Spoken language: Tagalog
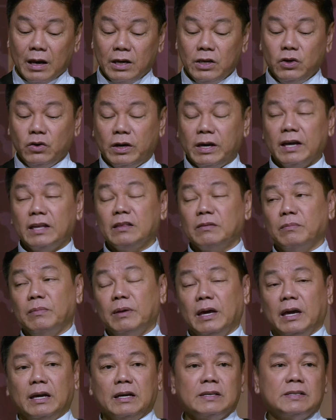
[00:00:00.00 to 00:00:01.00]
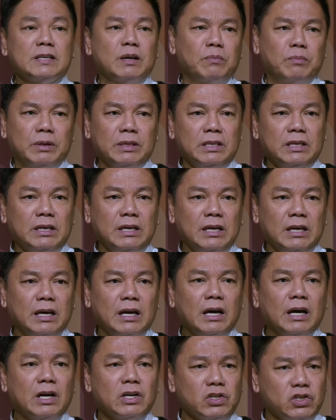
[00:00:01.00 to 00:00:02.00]
You can't make somebody
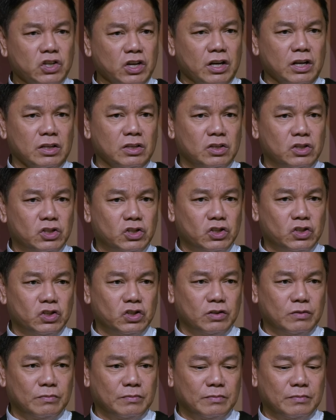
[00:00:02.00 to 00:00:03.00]
change.